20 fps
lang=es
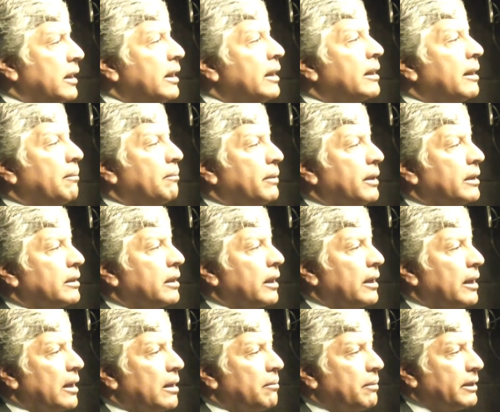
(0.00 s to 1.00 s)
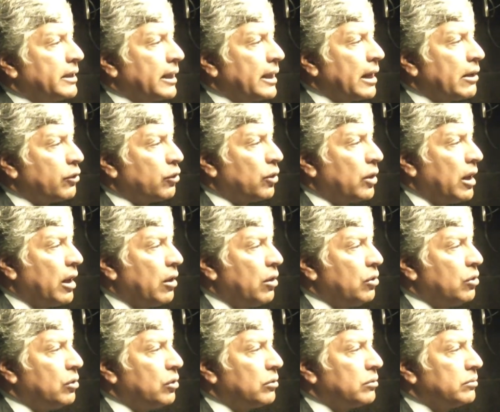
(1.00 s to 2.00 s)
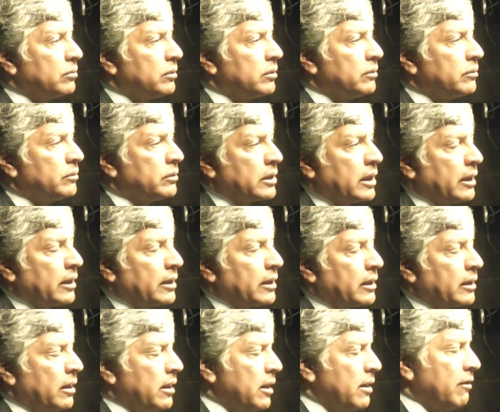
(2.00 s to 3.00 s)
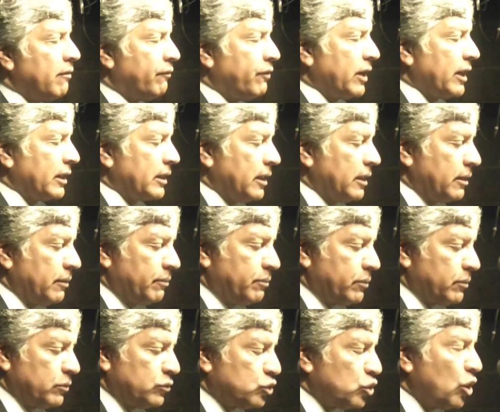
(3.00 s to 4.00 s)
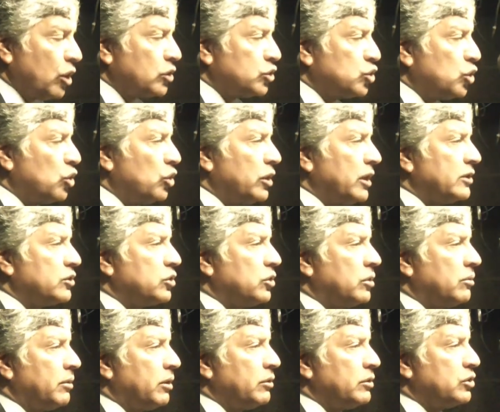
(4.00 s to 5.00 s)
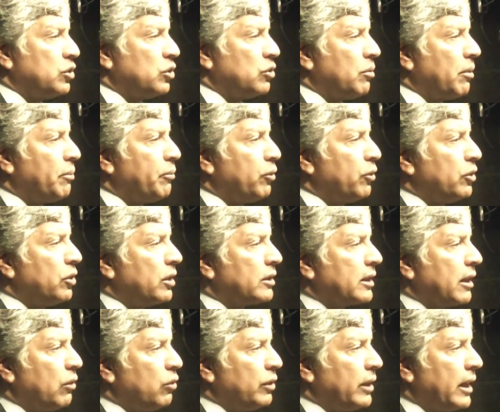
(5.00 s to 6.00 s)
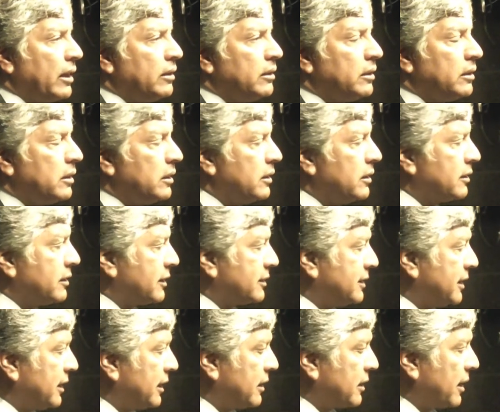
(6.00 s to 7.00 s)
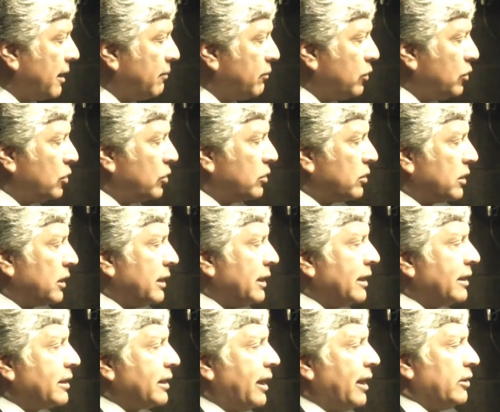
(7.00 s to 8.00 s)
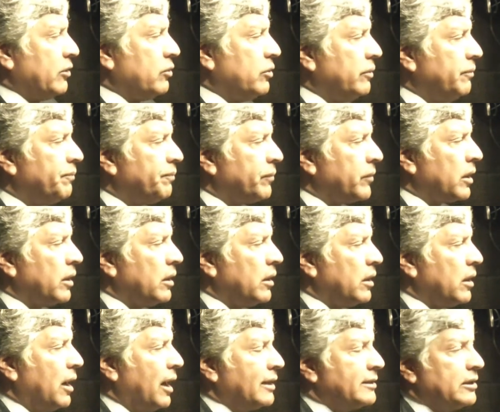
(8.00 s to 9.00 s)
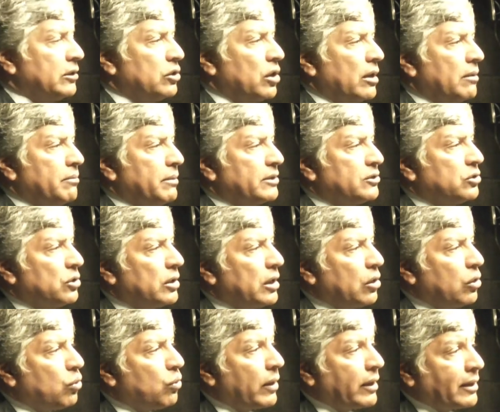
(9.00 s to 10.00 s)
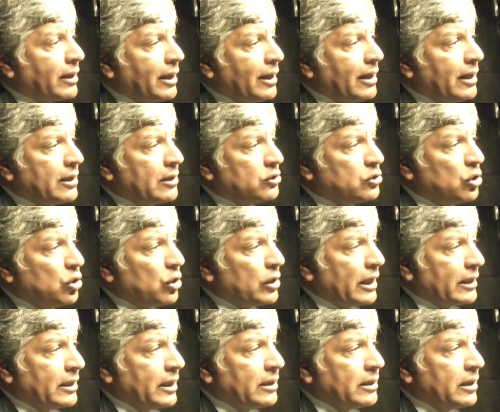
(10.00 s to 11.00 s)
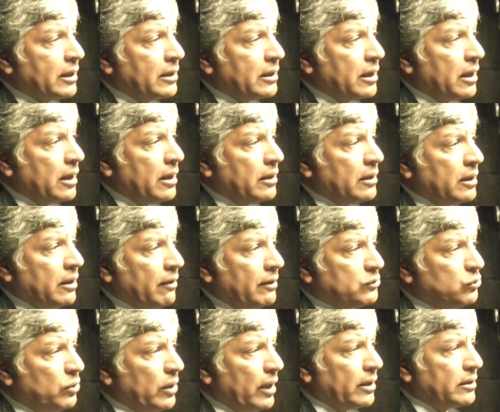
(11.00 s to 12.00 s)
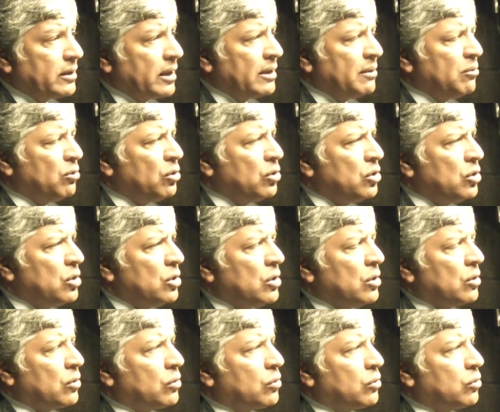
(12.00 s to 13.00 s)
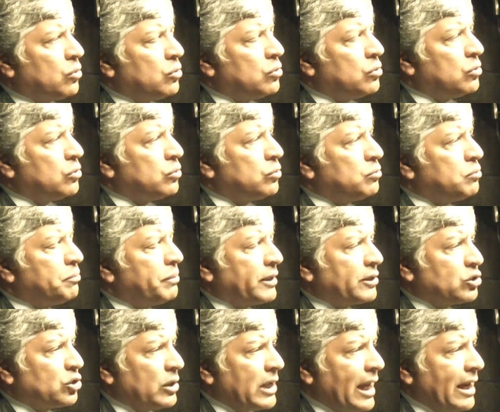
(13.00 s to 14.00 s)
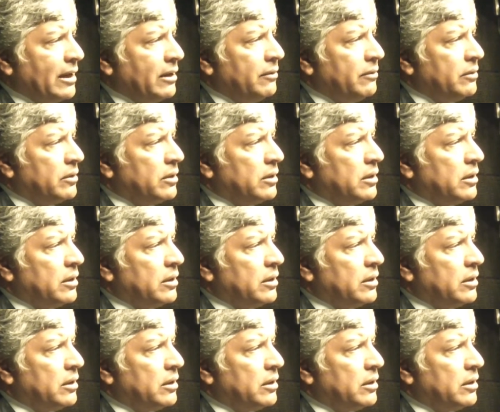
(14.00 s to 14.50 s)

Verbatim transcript: y también tener el material rodado que, fíjate, solo, solo en eso, Mauricio, no hemos podido hasta ahora, recién estamos en este año haciendo la inversión en los cuarteles que son los que atienden la, basura. Tenemos un personal